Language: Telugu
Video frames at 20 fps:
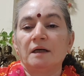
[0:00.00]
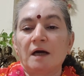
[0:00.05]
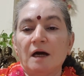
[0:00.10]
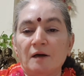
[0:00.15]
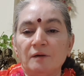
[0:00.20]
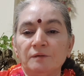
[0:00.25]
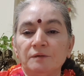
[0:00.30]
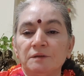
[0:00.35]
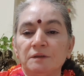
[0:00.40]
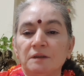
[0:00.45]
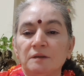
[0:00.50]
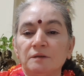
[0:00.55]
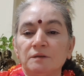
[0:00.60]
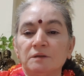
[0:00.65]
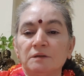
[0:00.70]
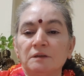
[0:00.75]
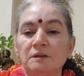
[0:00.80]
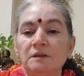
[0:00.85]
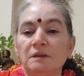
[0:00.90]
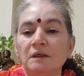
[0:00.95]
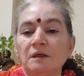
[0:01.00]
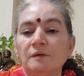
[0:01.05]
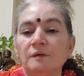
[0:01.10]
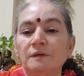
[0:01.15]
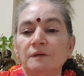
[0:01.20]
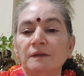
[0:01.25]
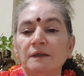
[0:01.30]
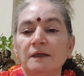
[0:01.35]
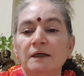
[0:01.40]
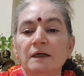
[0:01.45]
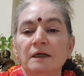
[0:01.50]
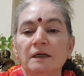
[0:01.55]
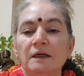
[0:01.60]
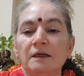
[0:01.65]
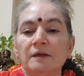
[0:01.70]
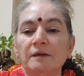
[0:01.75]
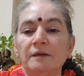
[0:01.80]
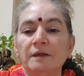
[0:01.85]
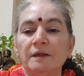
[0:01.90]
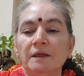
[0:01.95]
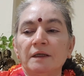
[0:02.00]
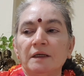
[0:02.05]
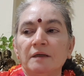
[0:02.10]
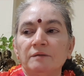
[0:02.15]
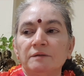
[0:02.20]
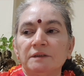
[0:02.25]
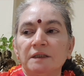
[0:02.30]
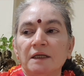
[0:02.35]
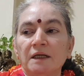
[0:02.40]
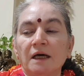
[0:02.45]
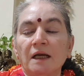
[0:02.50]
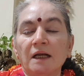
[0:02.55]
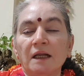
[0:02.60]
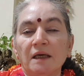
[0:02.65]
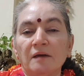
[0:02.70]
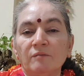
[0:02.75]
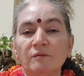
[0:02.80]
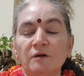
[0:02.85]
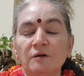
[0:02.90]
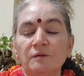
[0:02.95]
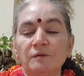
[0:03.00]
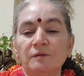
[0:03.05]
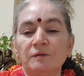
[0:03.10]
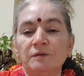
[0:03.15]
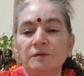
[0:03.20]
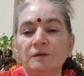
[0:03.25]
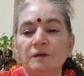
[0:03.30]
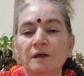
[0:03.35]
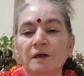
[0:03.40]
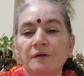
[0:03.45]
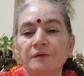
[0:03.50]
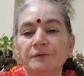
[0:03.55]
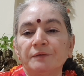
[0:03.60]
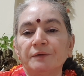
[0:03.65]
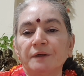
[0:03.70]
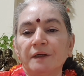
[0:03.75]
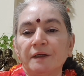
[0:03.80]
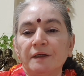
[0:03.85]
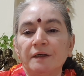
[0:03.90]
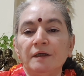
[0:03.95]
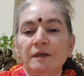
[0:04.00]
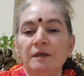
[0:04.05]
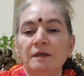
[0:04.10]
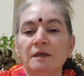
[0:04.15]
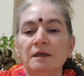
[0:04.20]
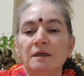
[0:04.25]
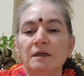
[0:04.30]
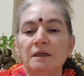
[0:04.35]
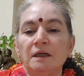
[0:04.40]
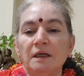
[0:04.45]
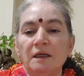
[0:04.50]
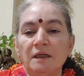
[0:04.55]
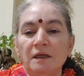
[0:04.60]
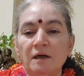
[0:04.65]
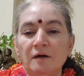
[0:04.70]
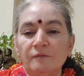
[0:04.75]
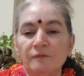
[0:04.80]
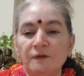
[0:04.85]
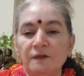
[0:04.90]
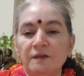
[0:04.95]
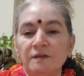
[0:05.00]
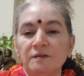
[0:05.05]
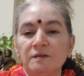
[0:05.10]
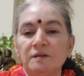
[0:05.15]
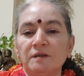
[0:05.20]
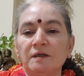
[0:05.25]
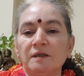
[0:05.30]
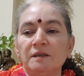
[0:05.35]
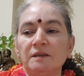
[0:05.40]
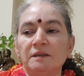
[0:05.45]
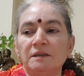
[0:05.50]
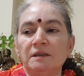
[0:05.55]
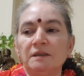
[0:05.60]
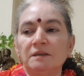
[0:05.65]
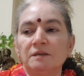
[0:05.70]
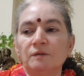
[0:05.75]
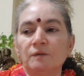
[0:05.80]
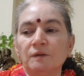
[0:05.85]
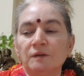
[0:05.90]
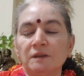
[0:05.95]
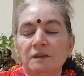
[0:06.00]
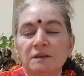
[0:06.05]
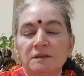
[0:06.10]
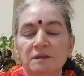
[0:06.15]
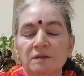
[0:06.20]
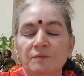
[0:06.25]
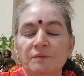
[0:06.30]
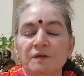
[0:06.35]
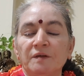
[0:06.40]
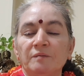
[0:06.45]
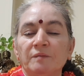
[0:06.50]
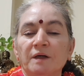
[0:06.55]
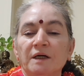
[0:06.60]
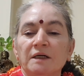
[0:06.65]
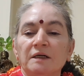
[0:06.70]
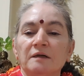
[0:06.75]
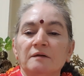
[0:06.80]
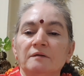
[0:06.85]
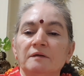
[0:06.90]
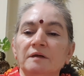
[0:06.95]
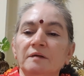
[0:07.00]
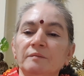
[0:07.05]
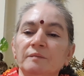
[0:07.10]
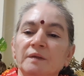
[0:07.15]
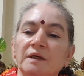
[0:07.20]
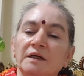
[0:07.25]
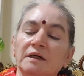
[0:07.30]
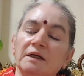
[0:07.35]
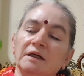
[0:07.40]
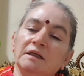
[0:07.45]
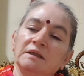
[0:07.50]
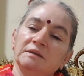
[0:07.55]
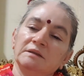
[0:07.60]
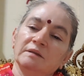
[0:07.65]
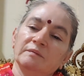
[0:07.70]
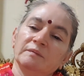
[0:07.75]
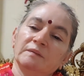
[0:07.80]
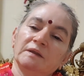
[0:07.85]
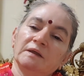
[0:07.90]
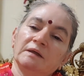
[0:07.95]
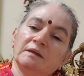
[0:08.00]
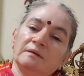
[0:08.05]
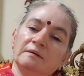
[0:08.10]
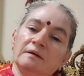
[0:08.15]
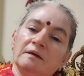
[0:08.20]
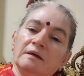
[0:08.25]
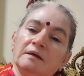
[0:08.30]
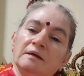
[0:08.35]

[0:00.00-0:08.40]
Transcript: నాకు తెలుస్తుంది కొద్దిగా ఈ జనాలు ఏమనుకుంటున్నారు అని నేను నా ఫ్రెండ్స్ని అడిగితే కొందరు చెప్పిన మాటలు కూడా మీకు నేను చెప్తాను